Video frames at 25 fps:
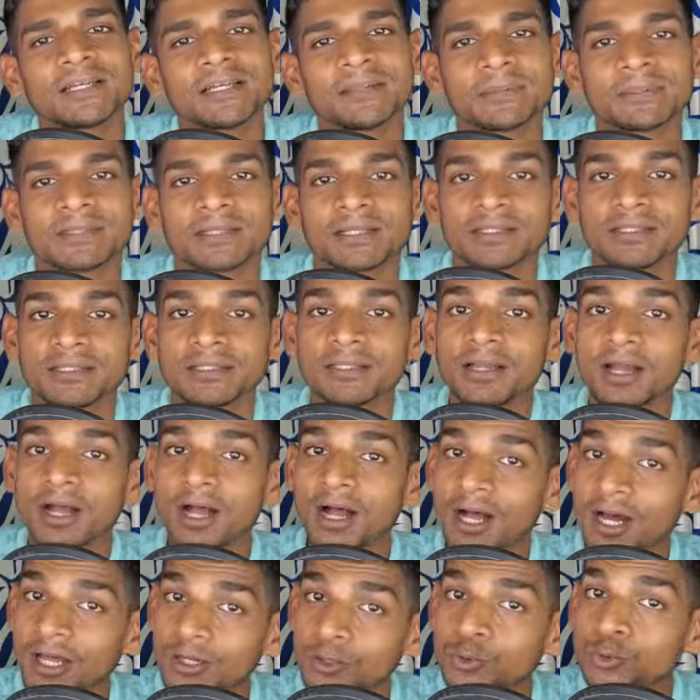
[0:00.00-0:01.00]
के लिए बता दें कि
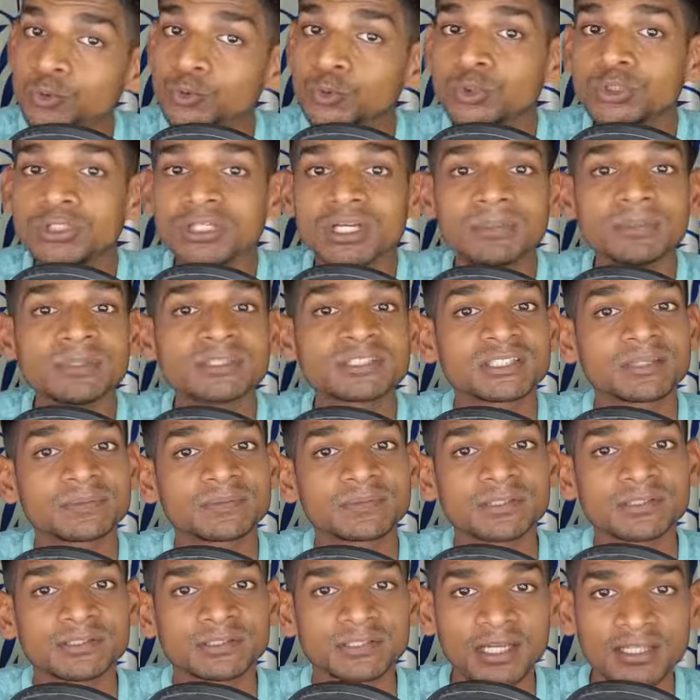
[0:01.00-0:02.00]
आलू दुनिया में
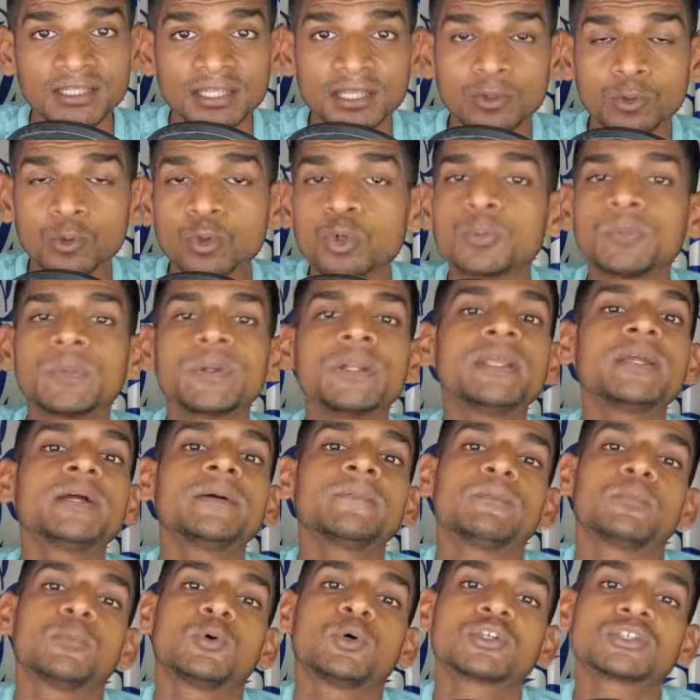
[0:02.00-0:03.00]
सबसे ज्यादा लोकप्रिय
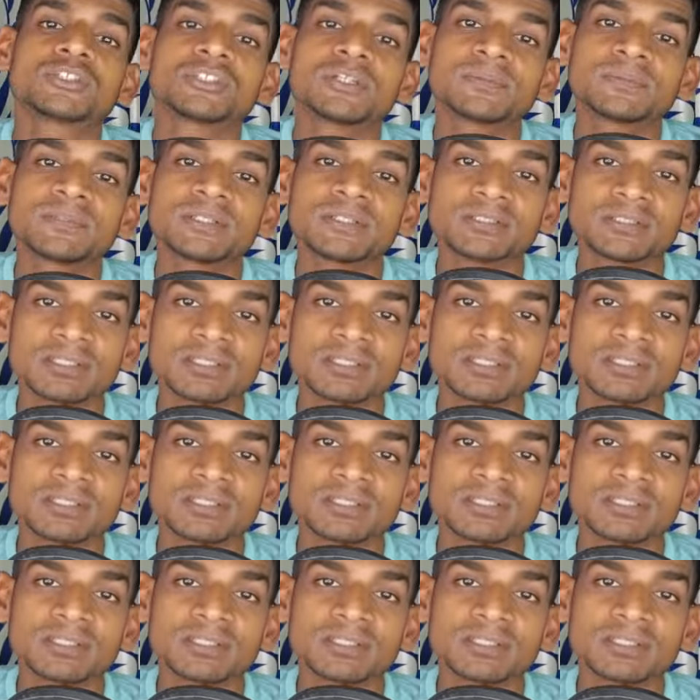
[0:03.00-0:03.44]
और सबसे